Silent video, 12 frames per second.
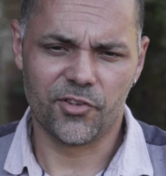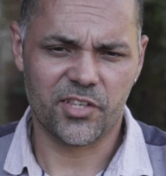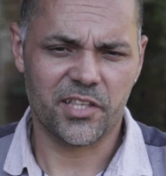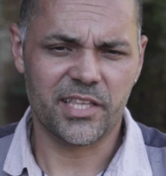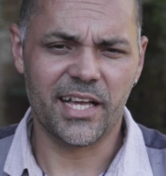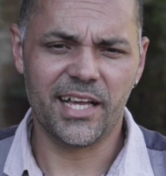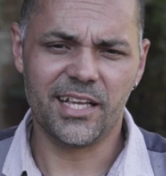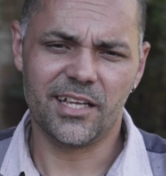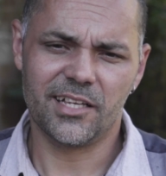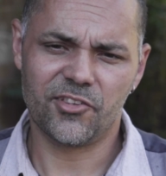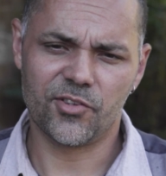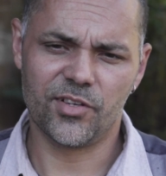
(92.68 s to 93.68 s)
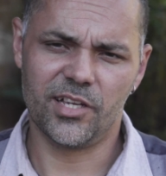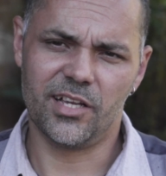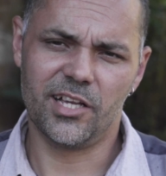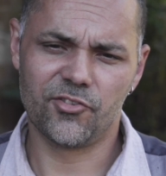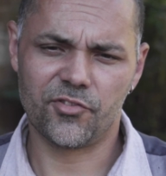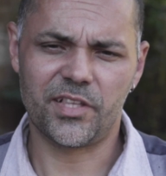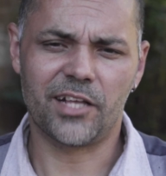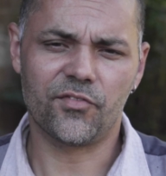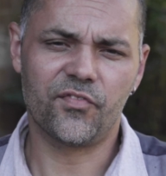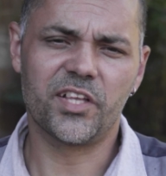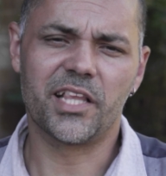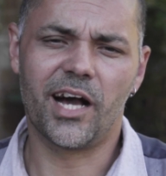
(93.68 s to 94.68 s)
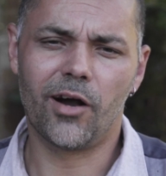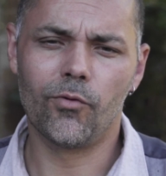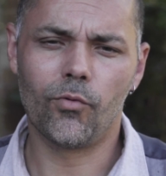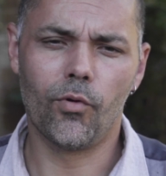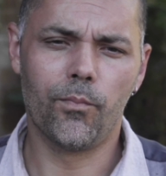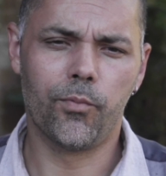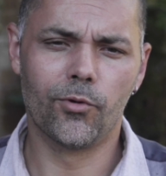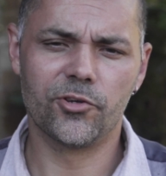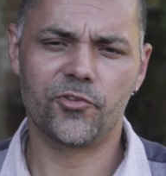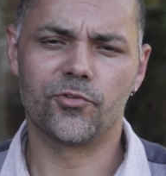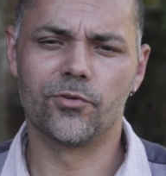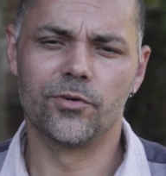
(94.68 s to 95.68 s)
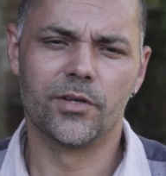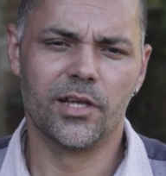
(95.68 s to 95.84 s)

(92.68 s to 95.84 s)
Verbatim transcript: você tem esse resultado final, um composto